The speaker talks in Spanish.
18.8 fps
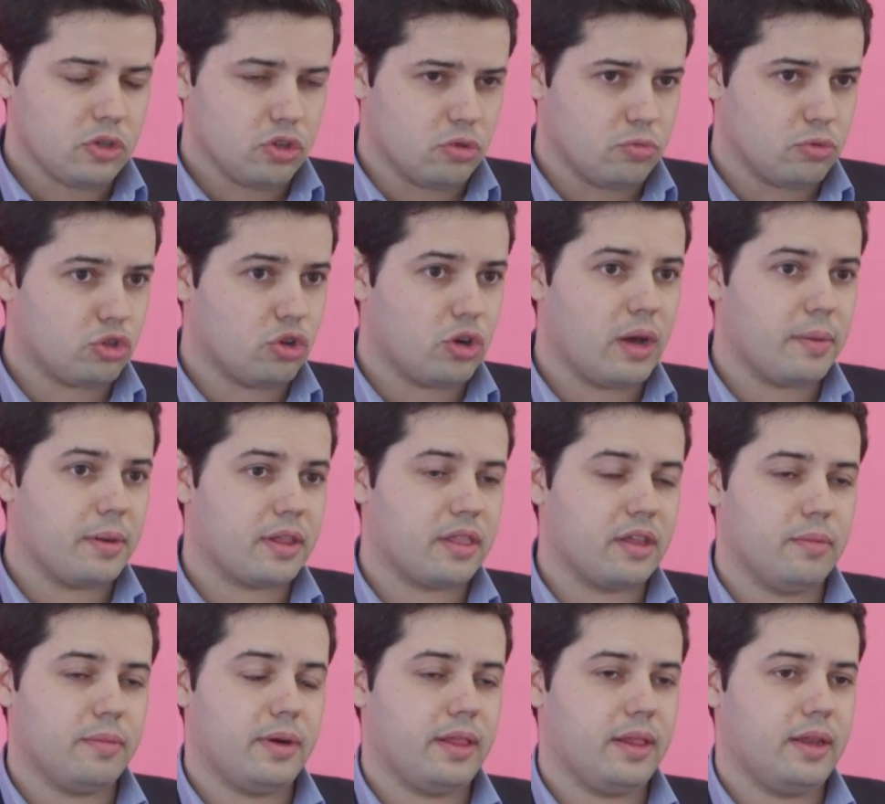como son Javier
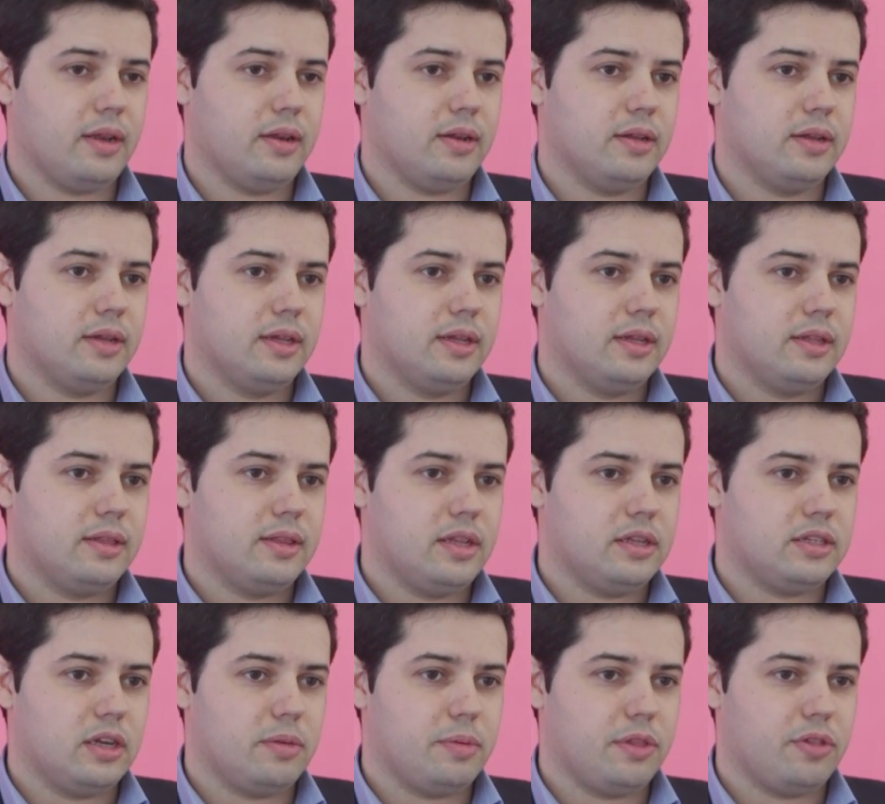Celma del, del
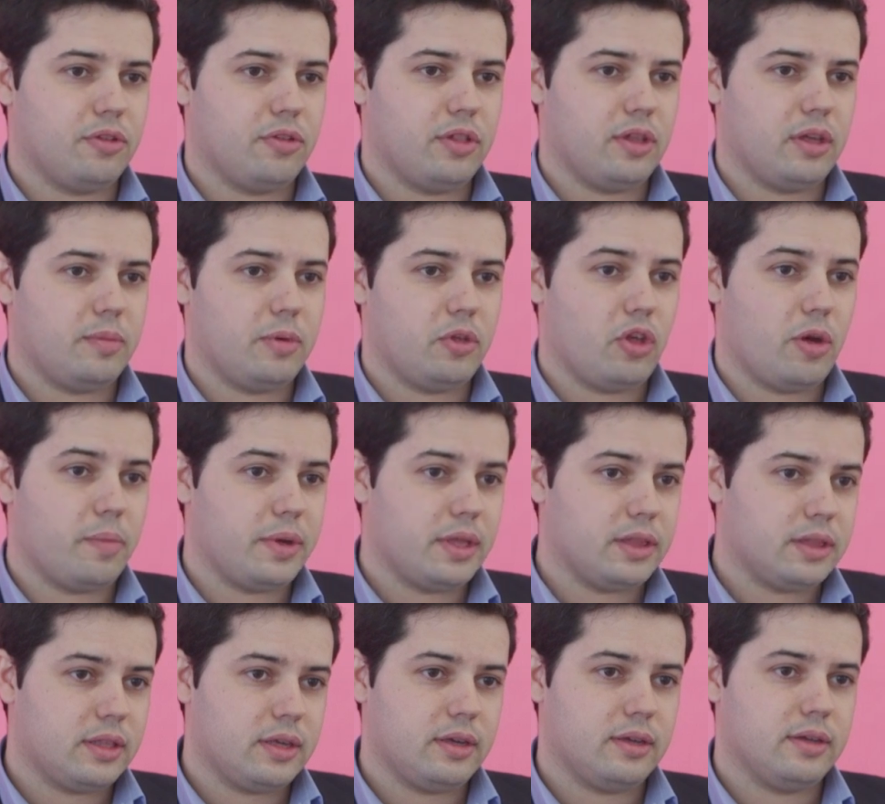Servicio de Medio
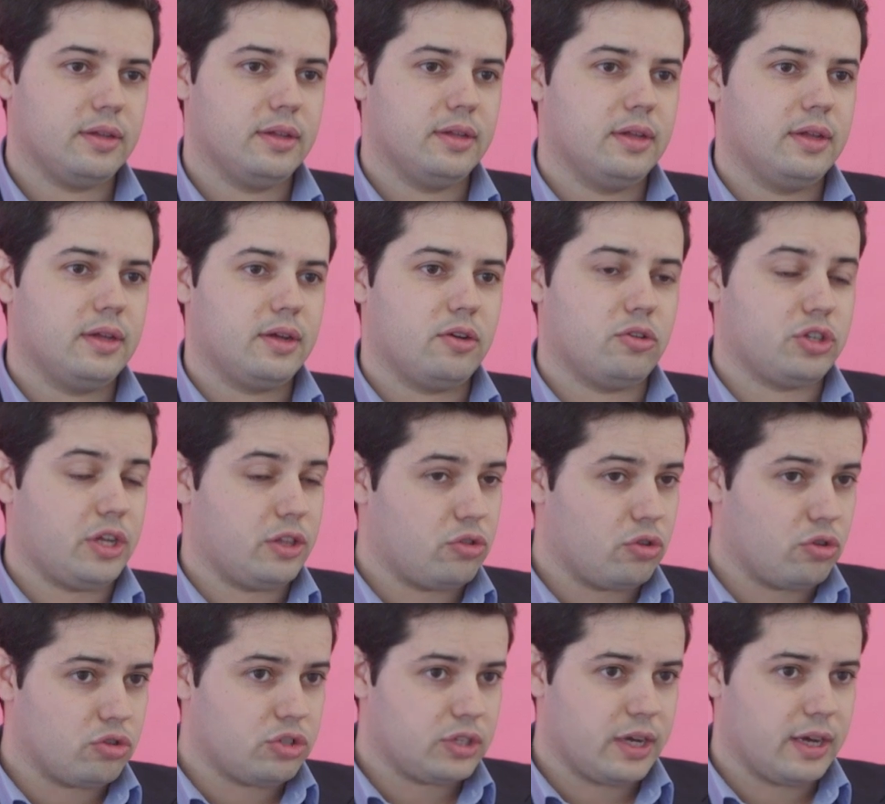Ambiente, José
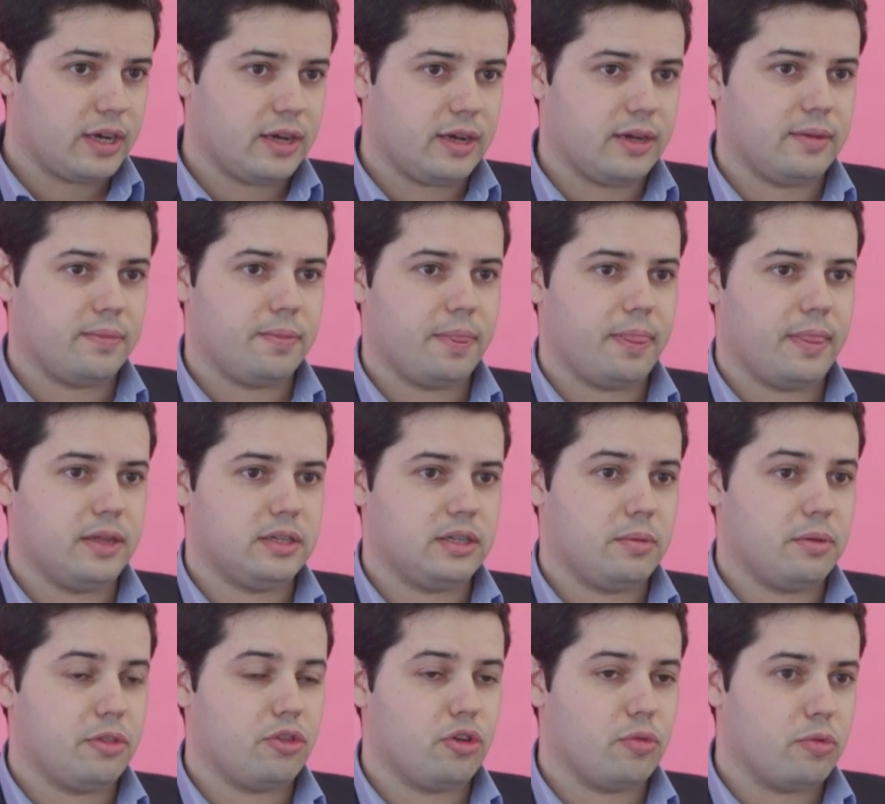Antonio Chanca del
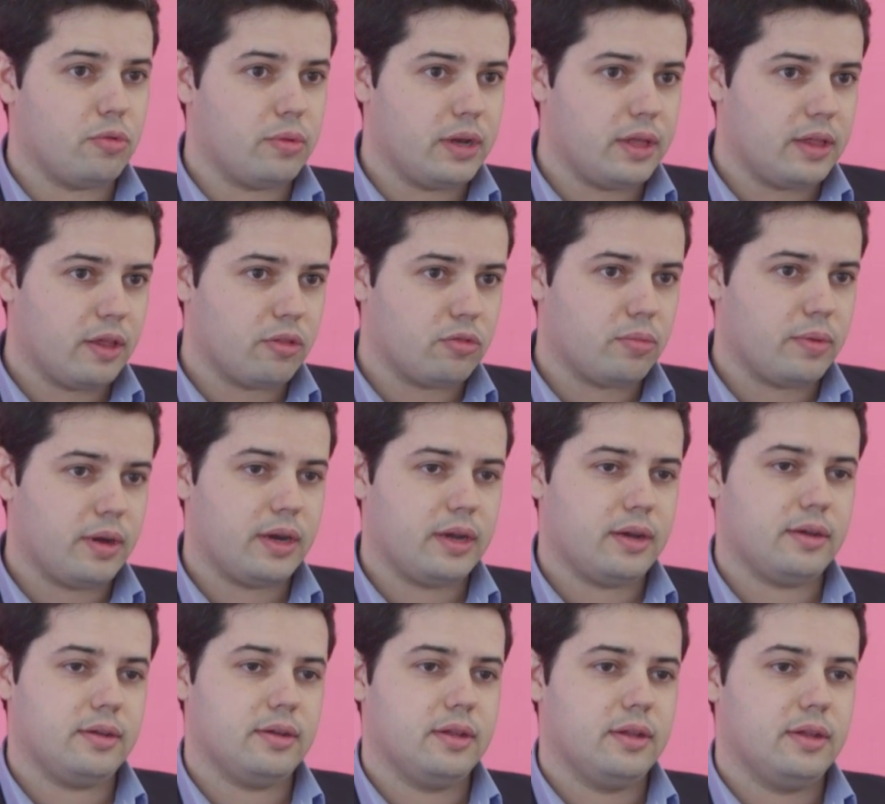Servicio de Movilidad
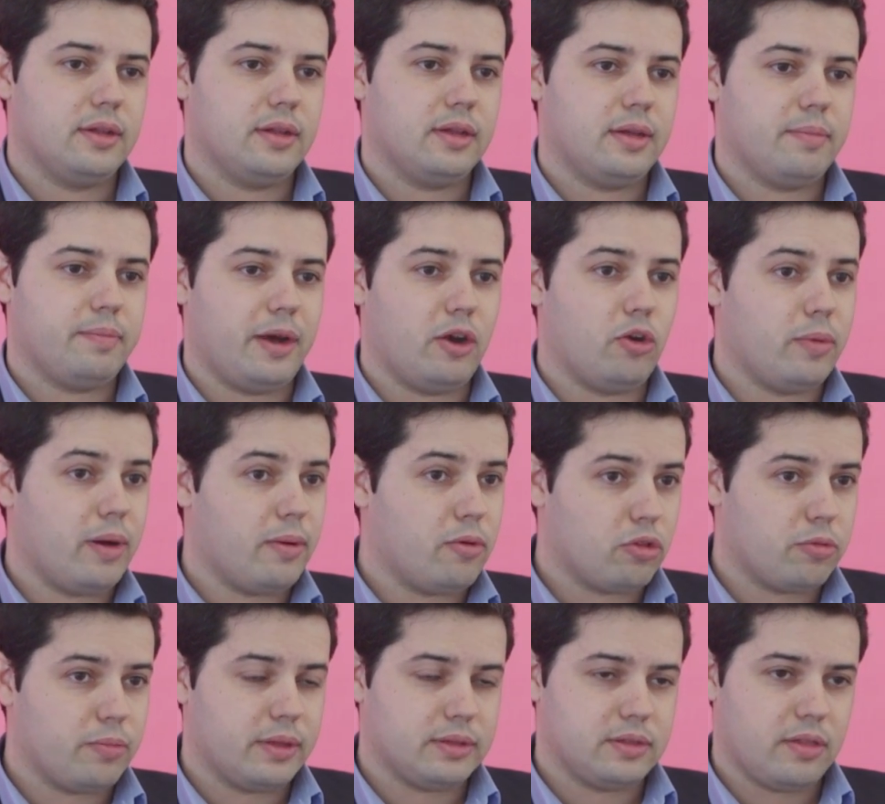Urbana, Paloma
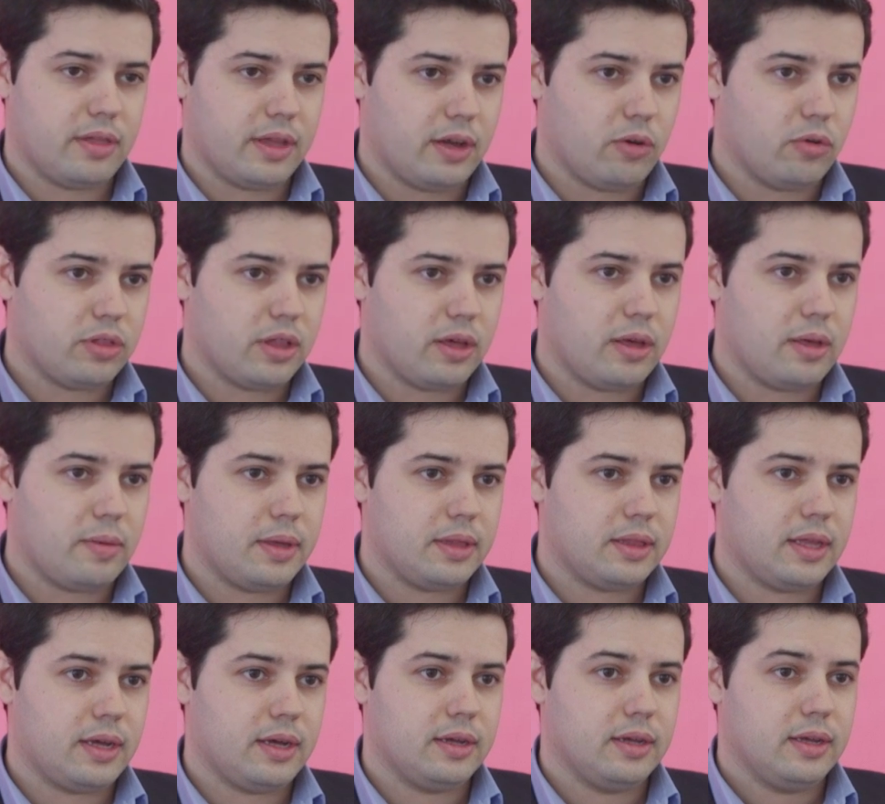Bozman de Zaragoza de
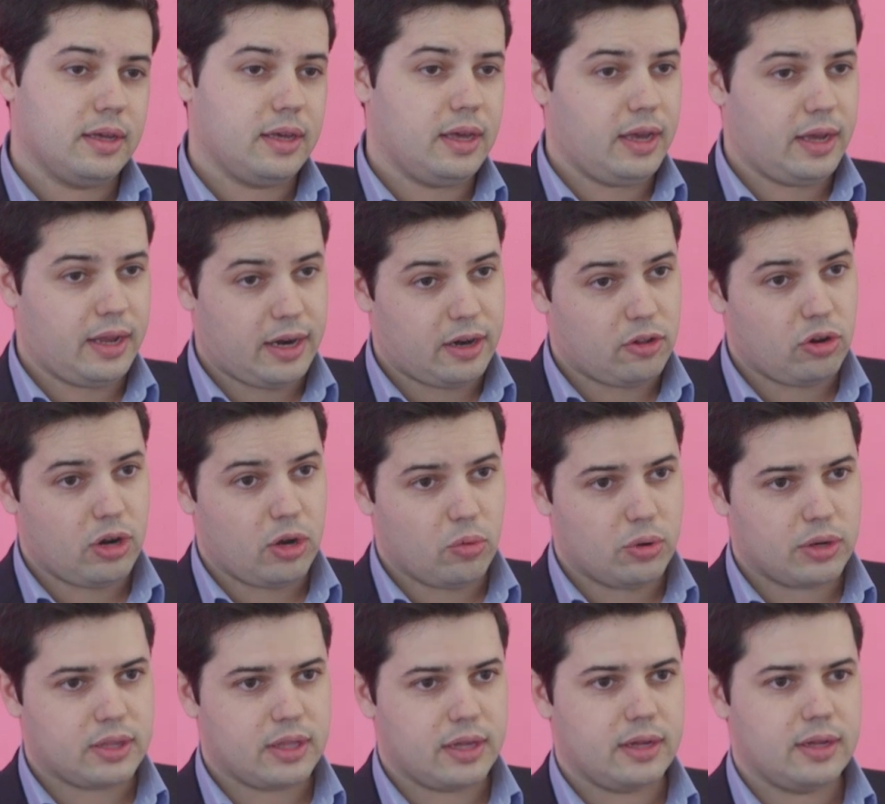Vivienda y Gerardo La
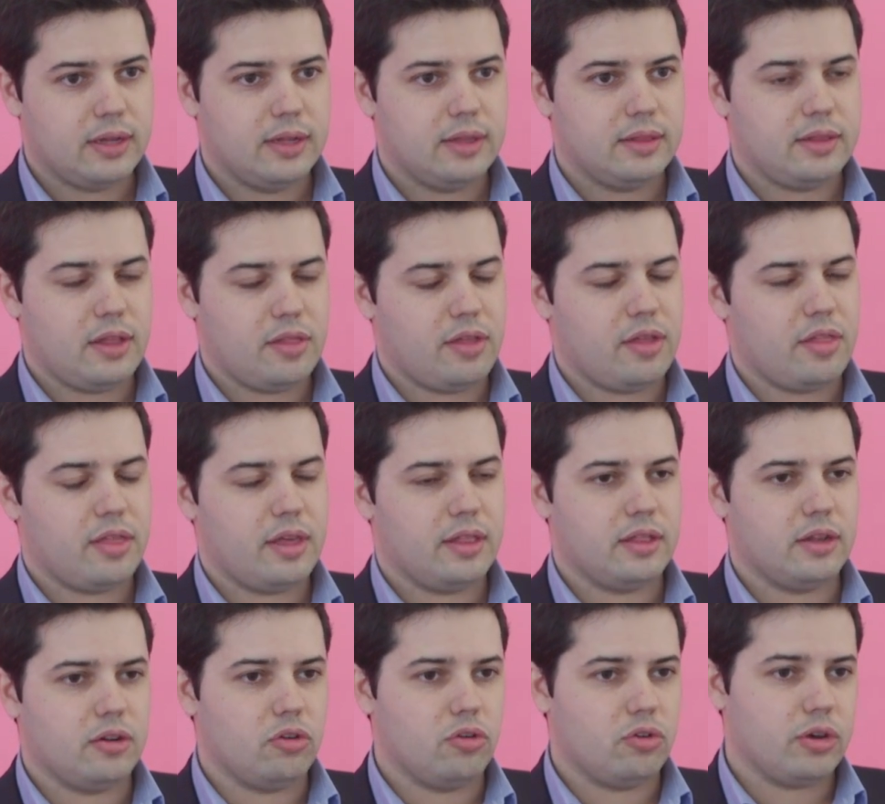Huerta de ciencia y
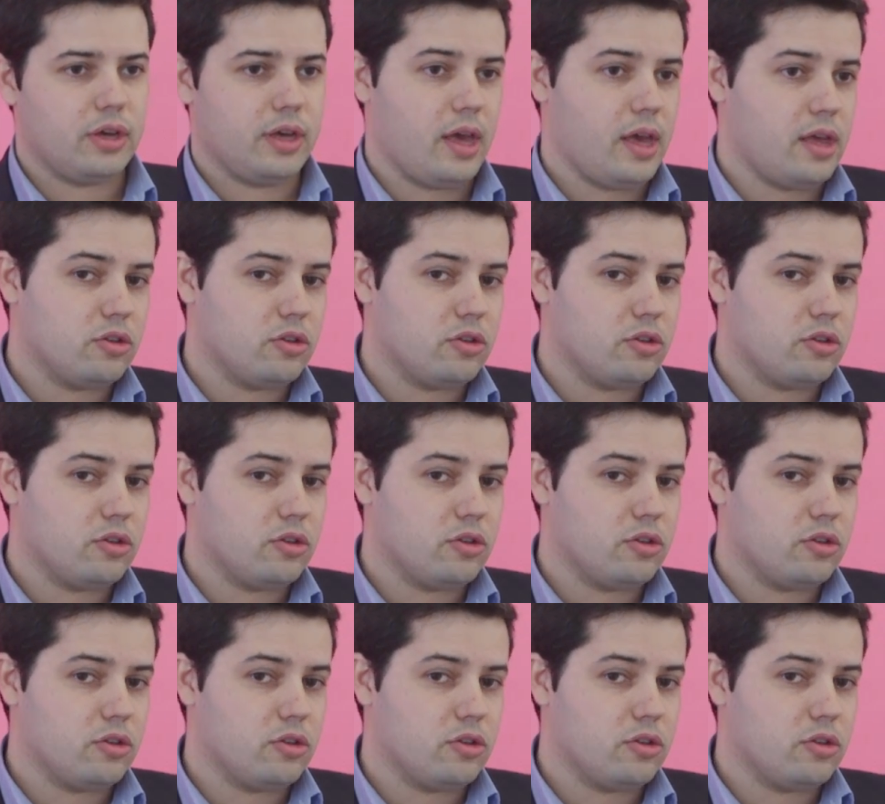tecnología.